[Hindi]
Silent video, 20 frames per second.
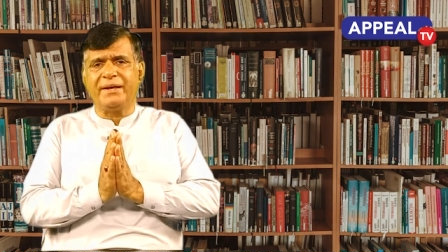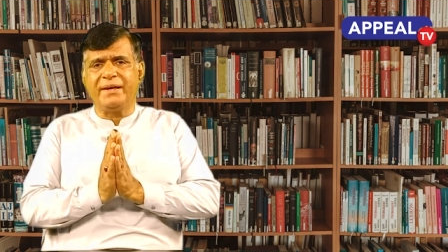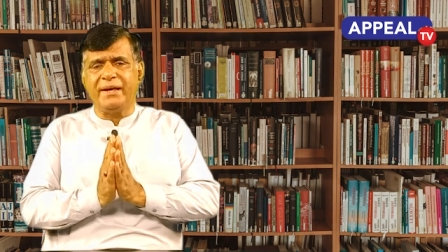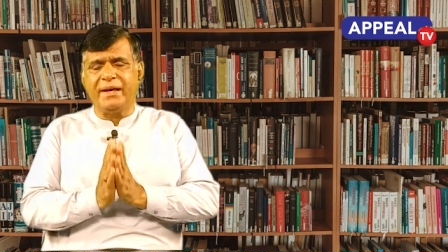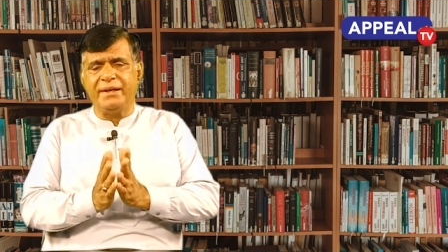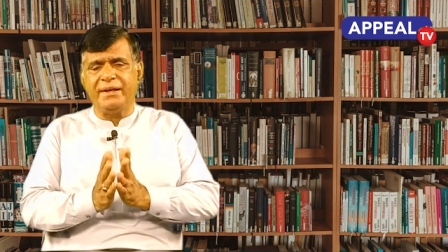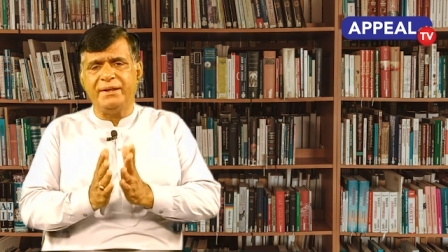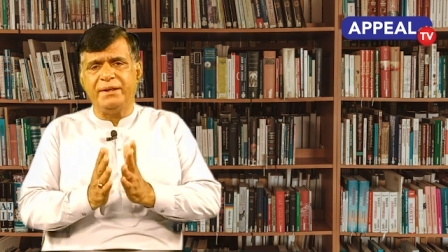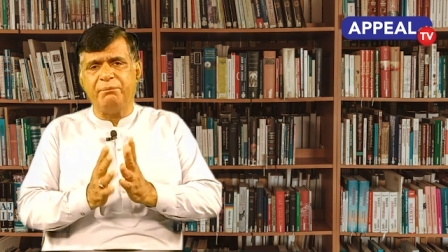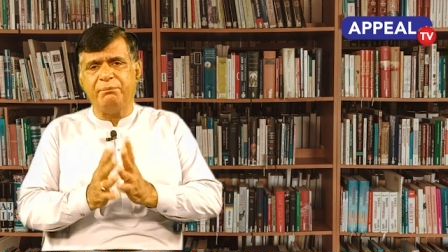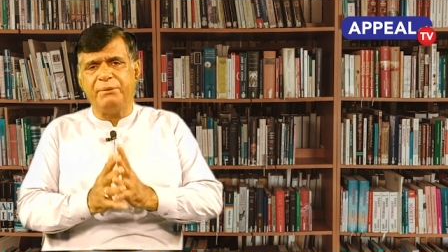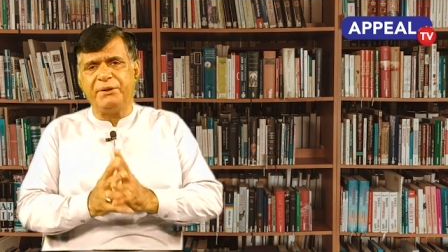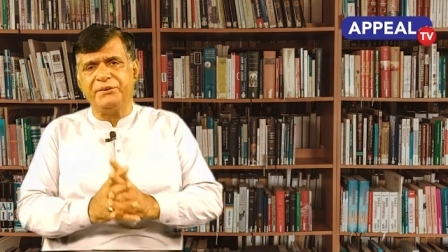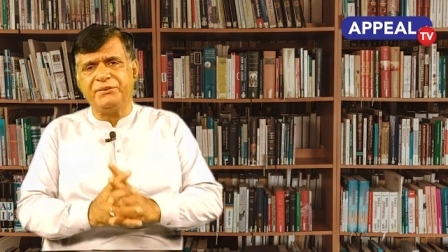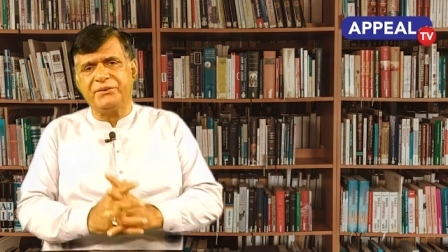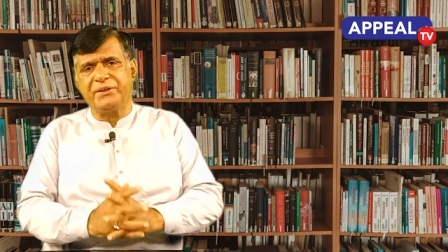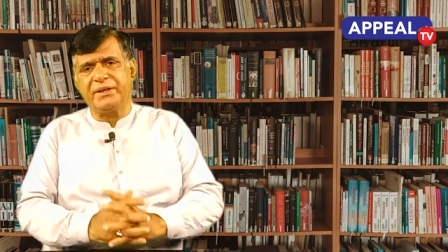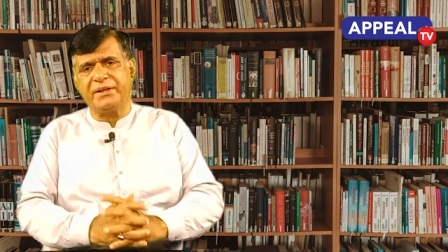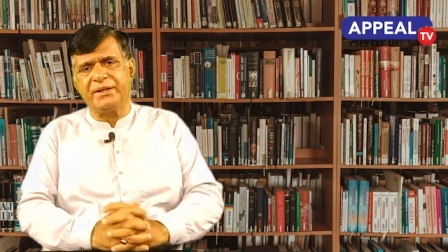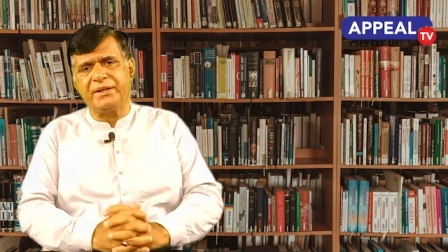गहने
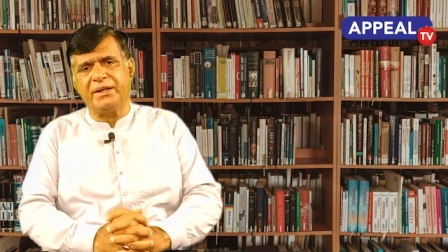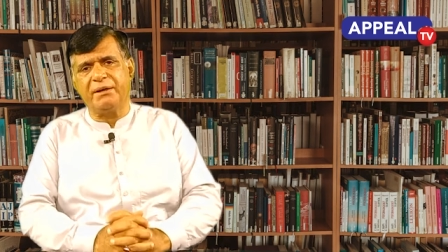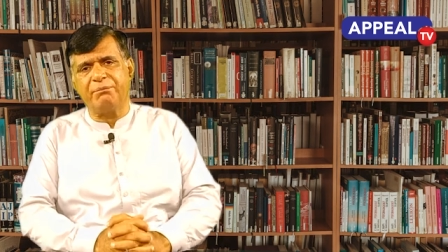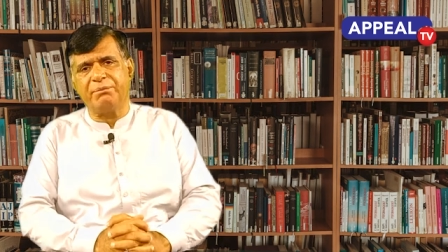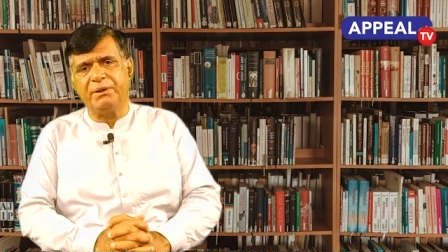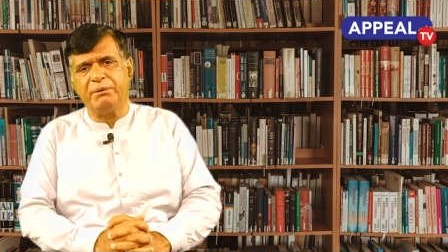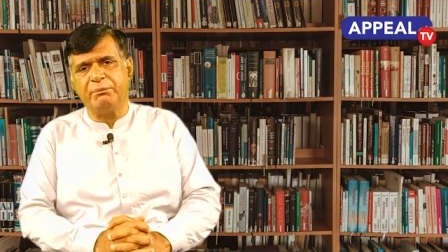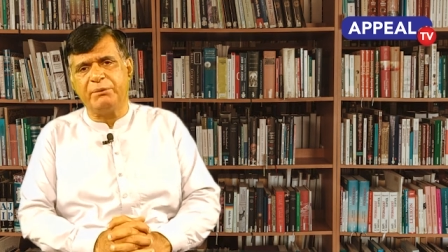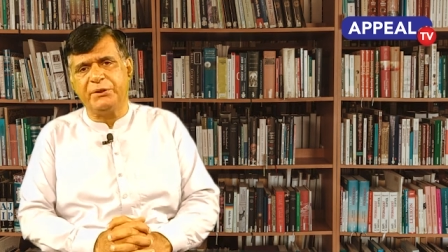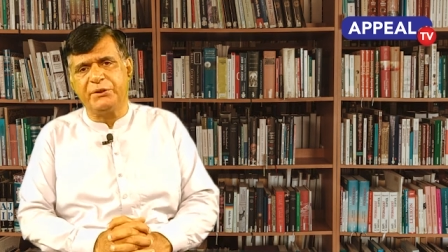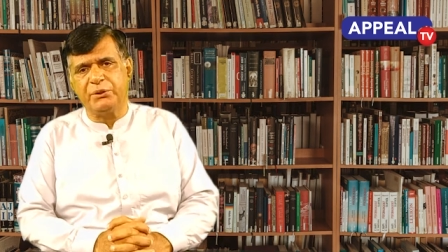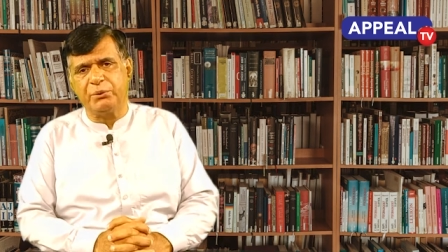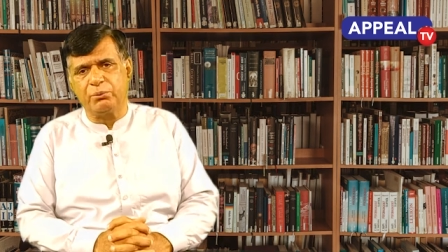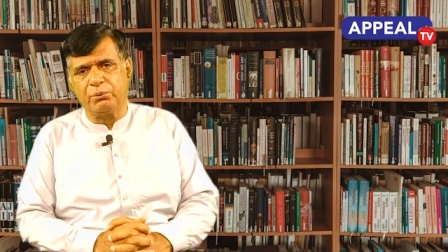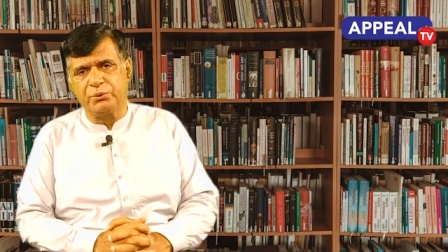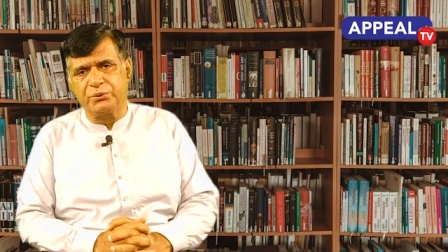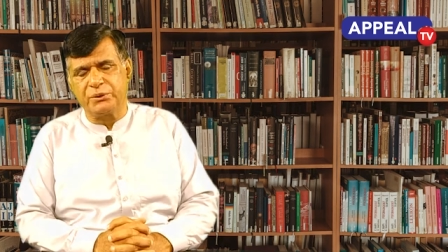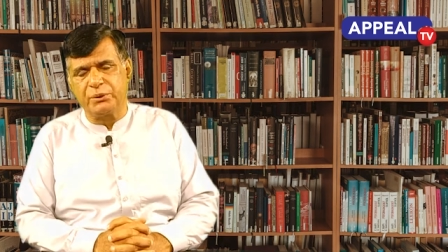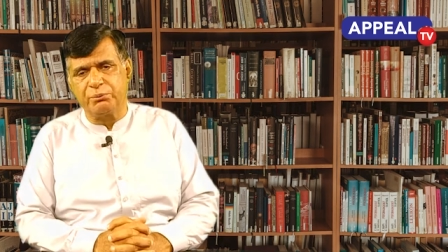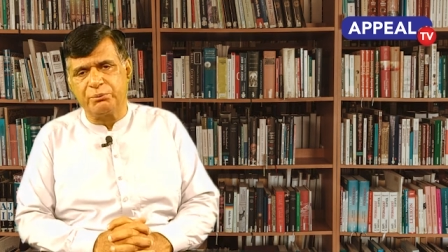बेच करके अपने बेटों
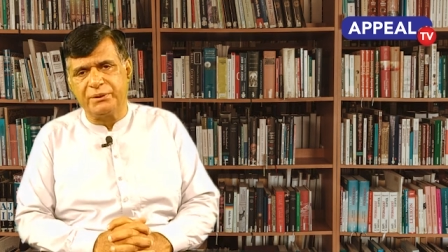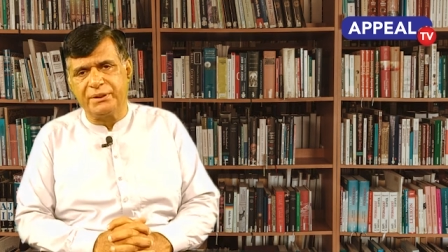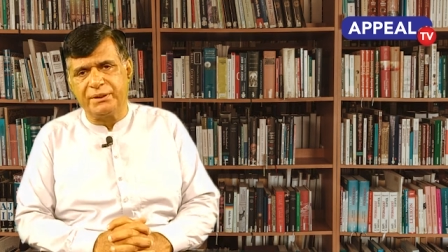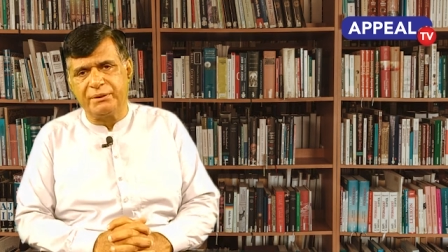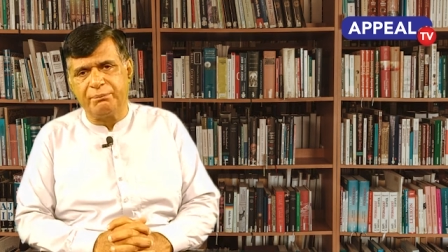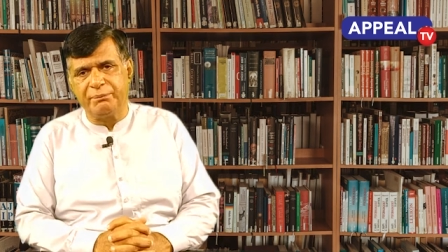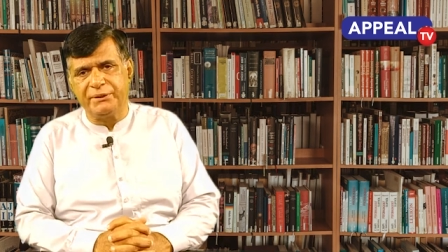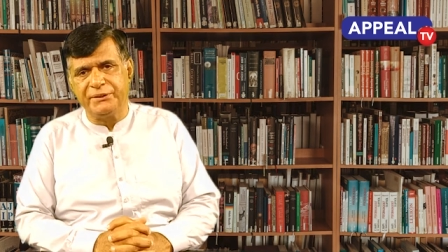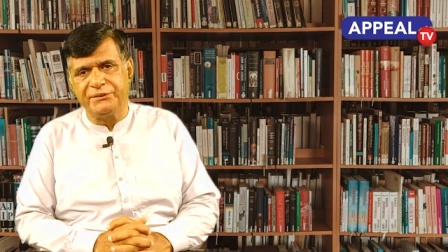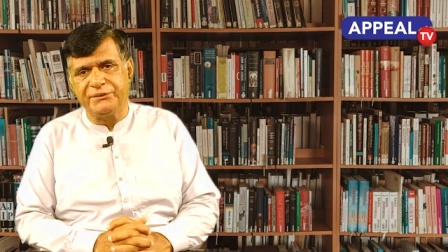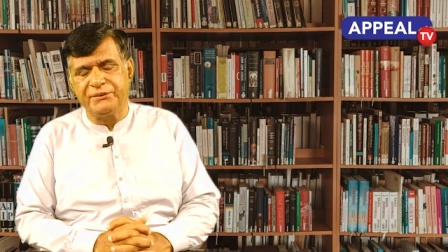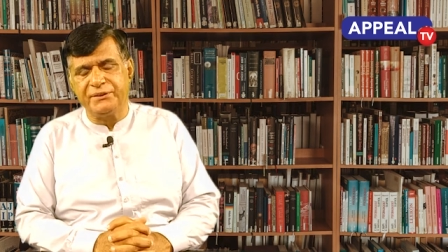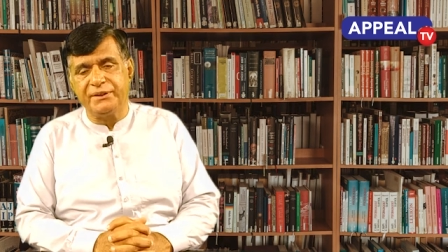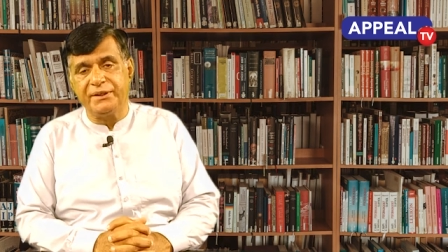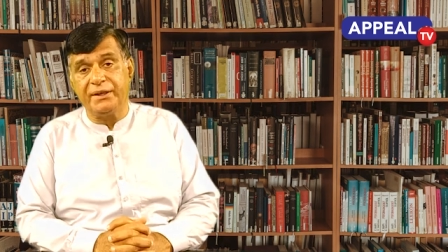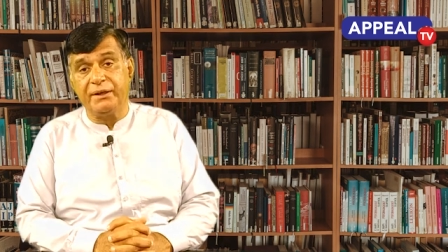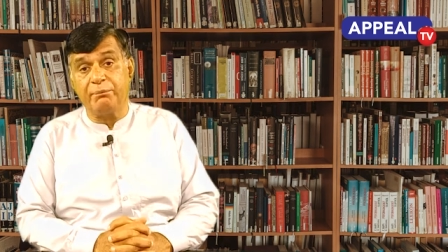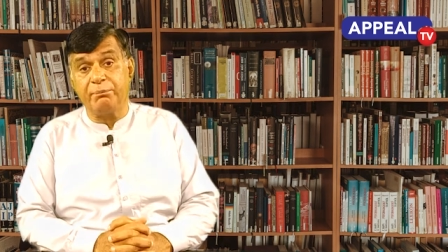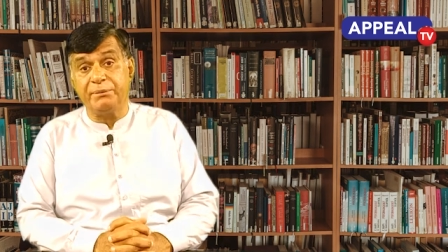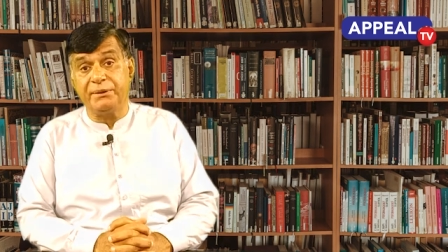को सऊदी अरब भेजती
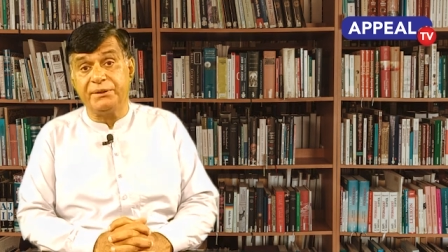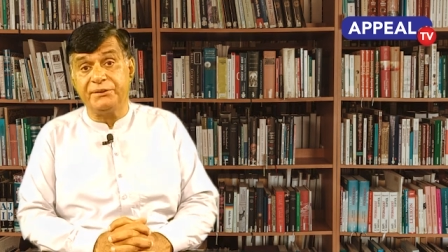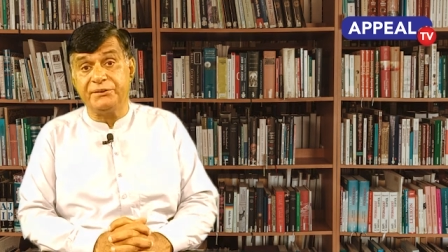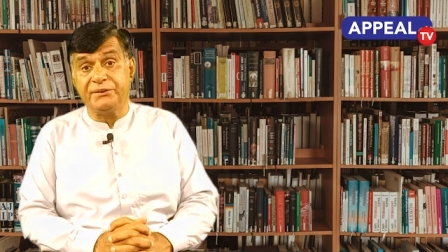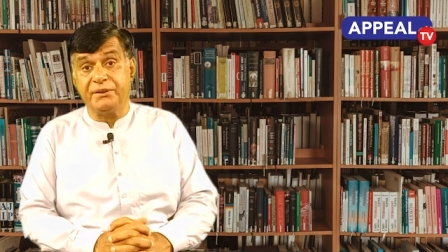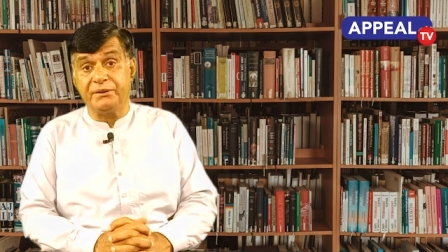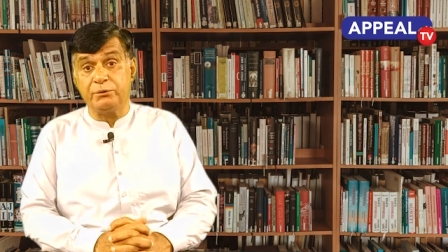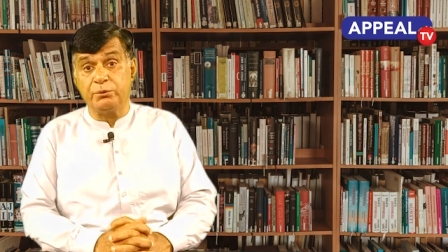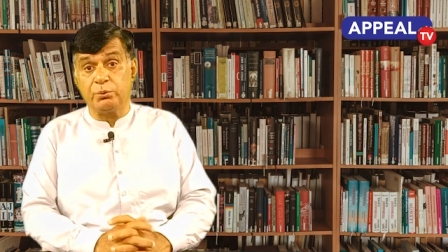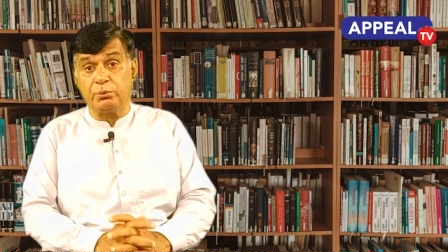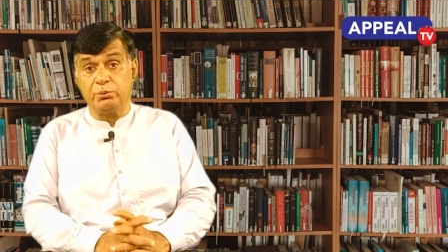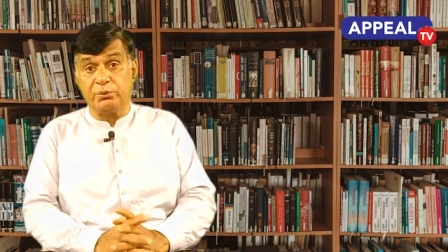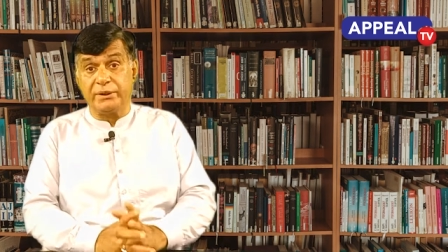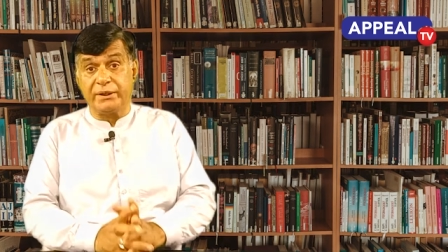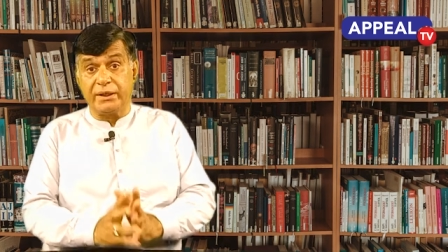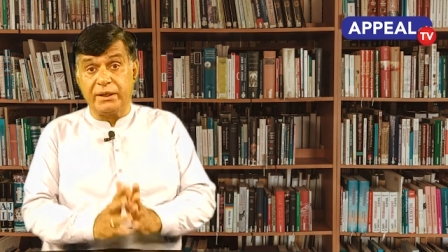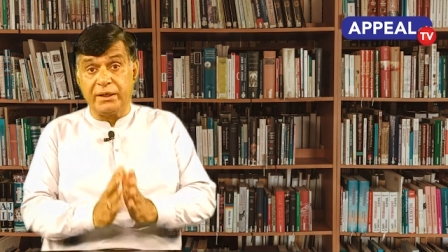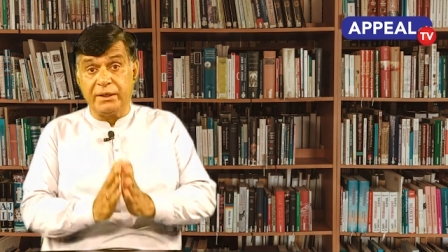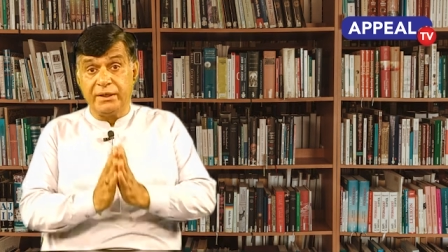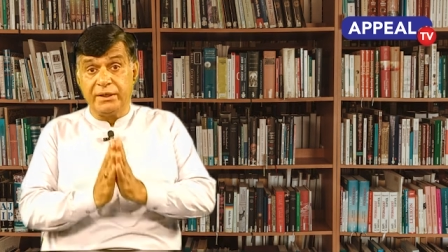हैं अपने जो
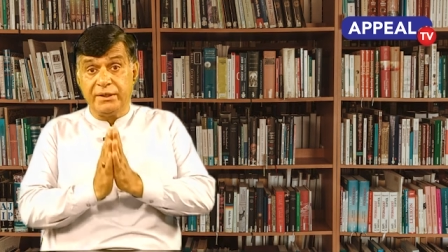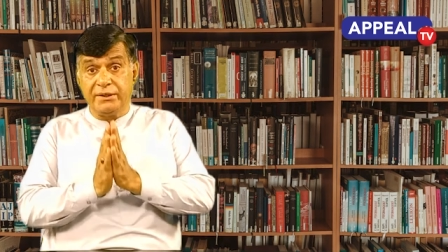उनका